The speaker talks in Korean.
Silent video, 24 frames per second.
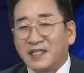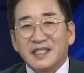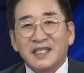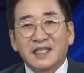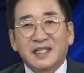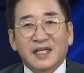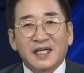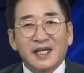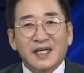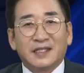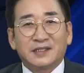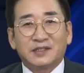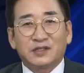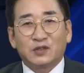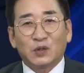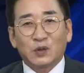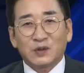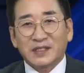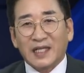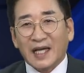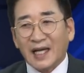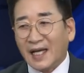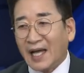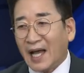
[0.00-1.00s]
E클래스도
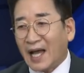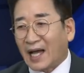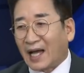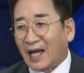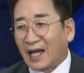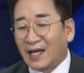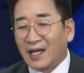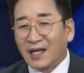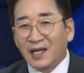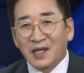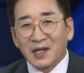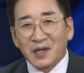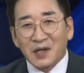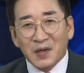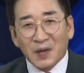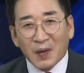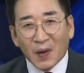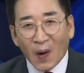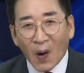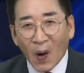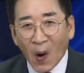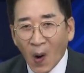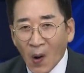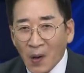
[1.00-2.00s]
차가
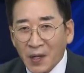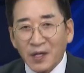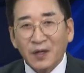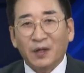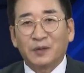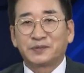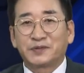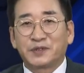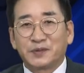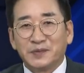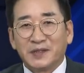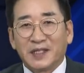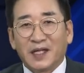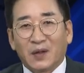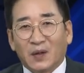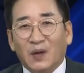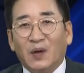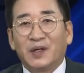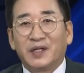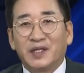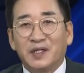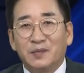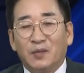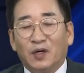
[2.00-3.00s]
거의 없습니다.
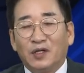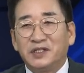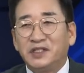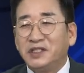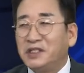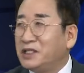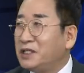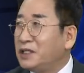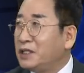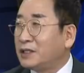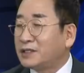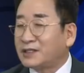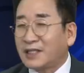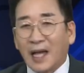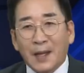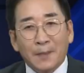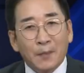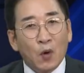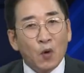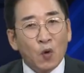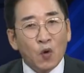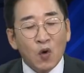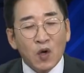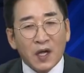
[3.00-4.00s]
거의. 뭐 E 3
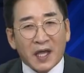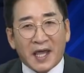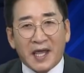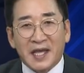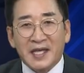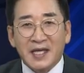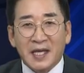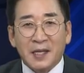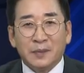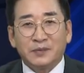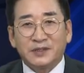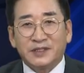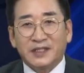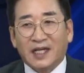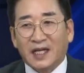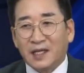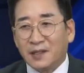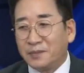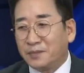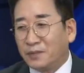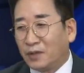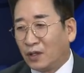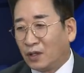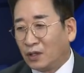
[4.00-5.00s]
5 0 AMG
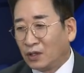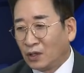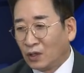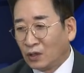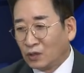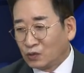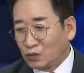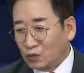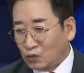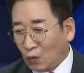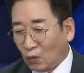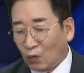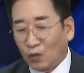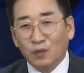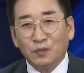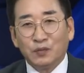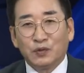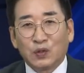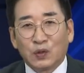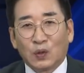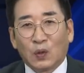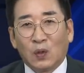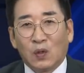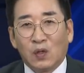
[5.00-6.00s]
라인 뭐 조금
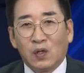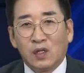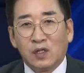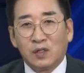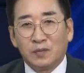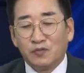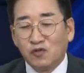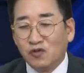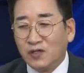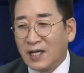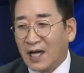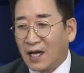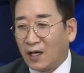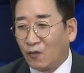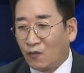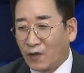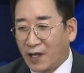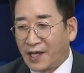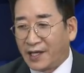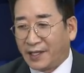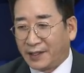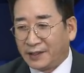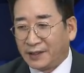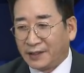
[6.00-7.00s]
들어올 물량
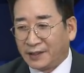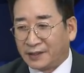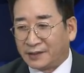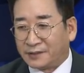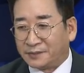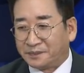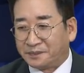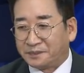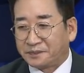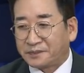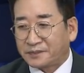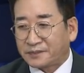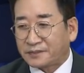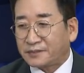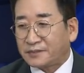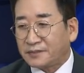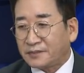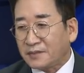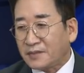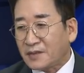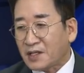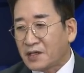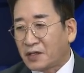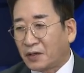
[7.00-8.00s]
외에는
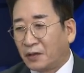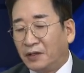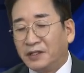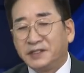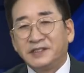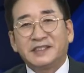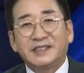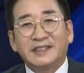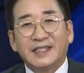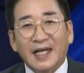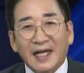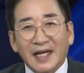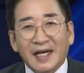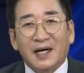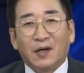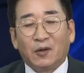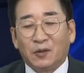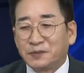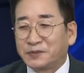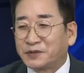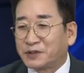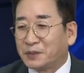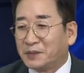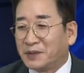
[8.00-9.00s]
거의 차가
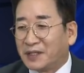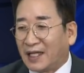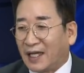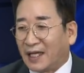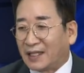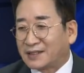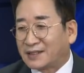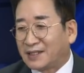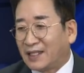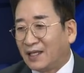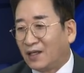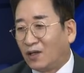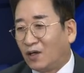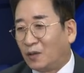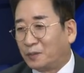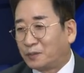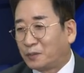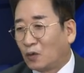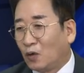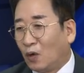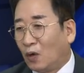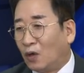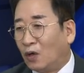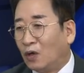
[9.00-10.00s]
없습니다. 차가
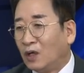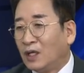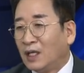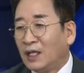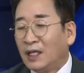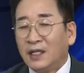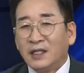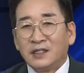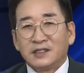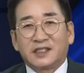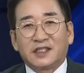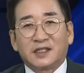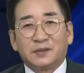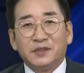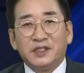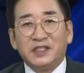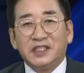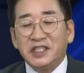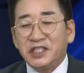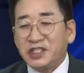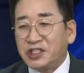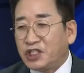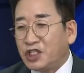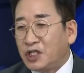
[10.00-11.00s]
없고 지금
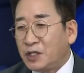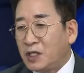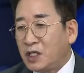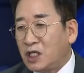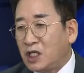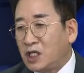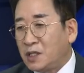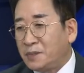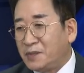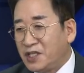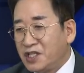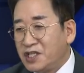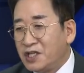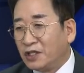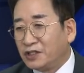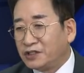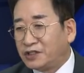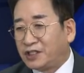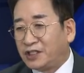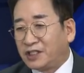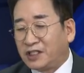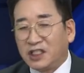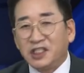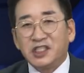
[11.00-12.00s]

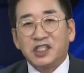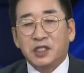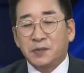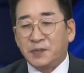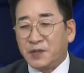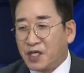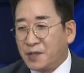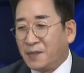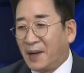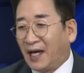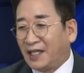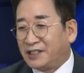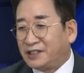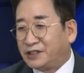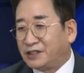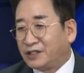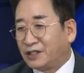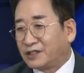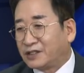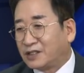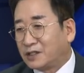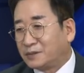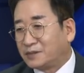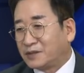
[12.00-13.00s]
22년식
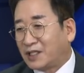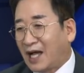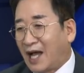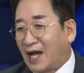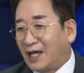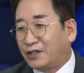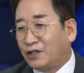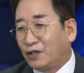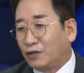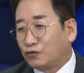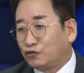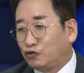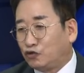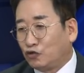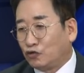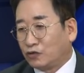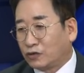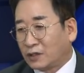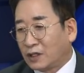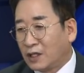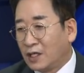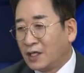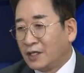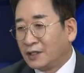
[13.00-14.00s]
22마이죠. 지금 가격
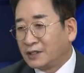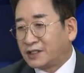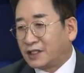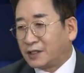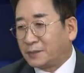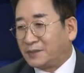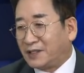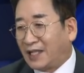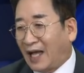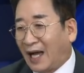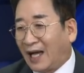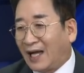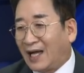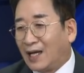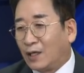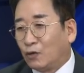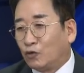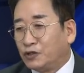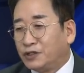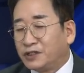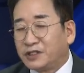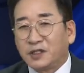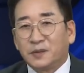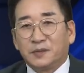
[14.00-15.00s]
쭉 지금
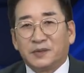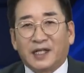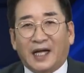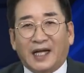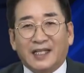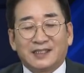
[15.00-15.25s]
나가고 있습니다.